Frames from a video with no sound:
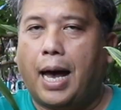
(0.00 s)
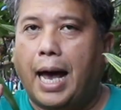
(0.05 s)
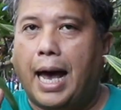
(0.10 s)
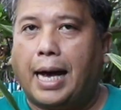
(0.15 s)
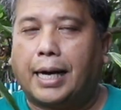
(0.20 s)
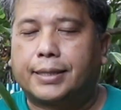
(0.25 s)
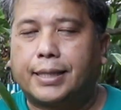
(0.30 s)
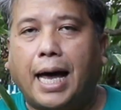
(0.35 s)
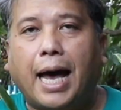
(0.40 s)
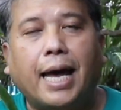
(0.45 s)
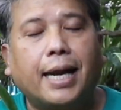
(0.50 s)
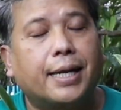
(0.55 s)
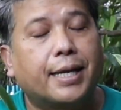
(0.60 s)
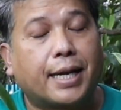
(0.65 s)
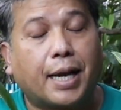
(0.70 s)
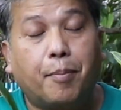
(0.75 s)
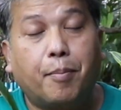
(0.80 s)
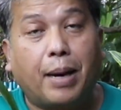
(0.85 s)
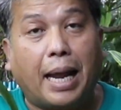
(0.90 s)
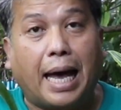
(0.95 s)
หากท่าน
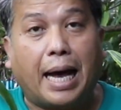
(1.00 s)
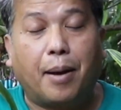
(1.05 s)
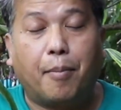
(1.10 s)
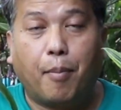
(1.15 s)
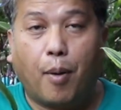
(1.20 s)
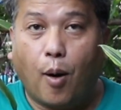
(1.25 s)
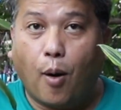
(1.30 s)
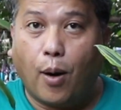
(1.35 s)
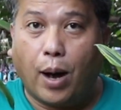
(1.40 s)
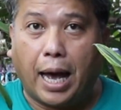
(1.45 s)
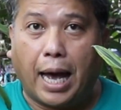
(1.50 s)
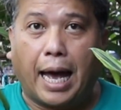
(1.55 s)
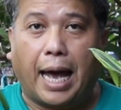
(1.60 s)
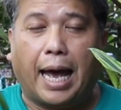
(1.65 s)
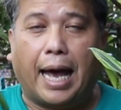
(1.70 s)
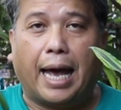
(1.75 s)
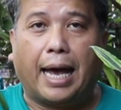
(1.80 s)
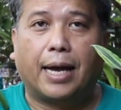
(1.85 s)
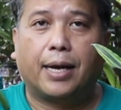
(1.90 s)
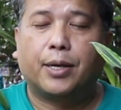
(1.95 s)
กำลังมองหา